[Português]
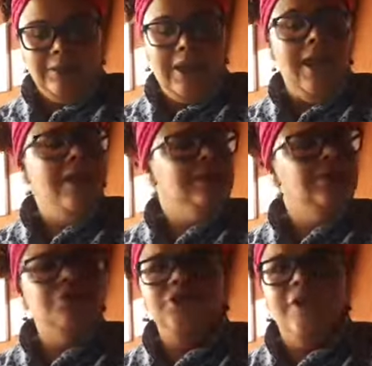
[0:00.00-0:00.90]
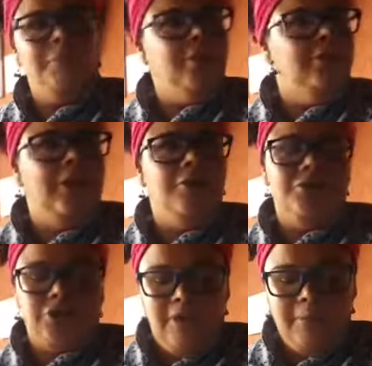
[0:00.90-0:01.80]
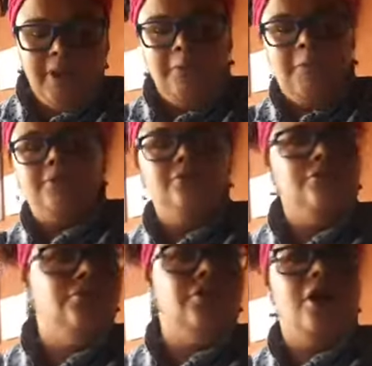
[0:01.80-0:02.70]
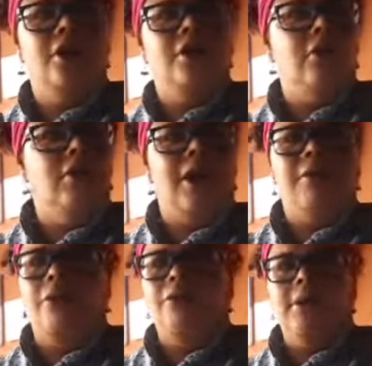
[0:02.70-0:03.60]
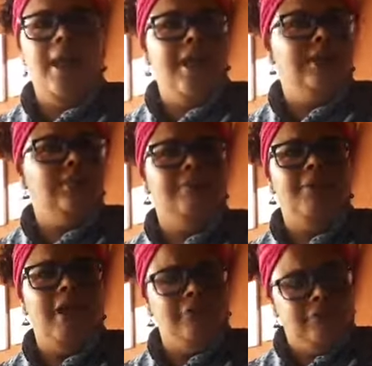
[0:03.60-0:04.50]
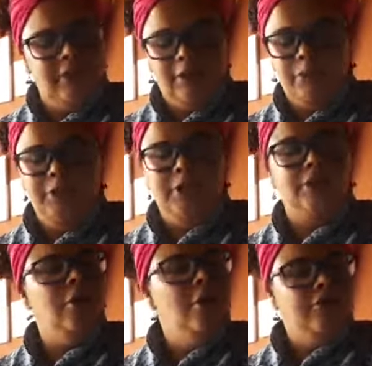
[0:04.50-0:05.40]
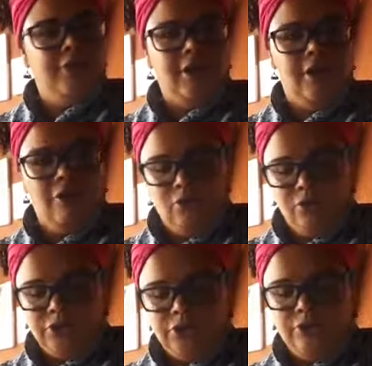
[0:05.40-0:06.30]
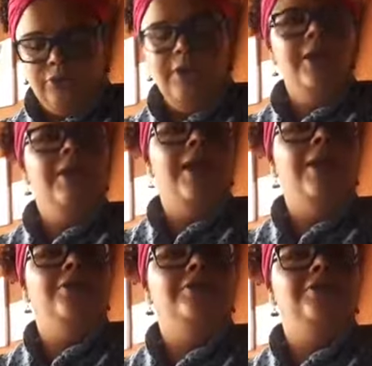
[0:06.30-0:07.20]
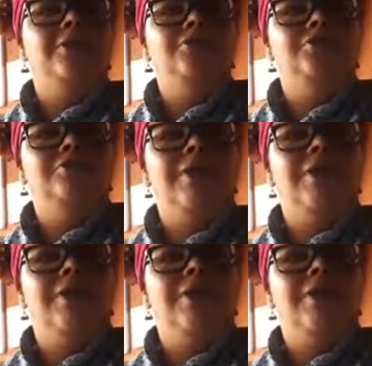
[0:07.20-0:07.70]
tá? Uhum. Se não tiver bico nenhum, não tiver manga, eu posso só colocar com a colher também, fica bonito, fica rústico. E aí nós demos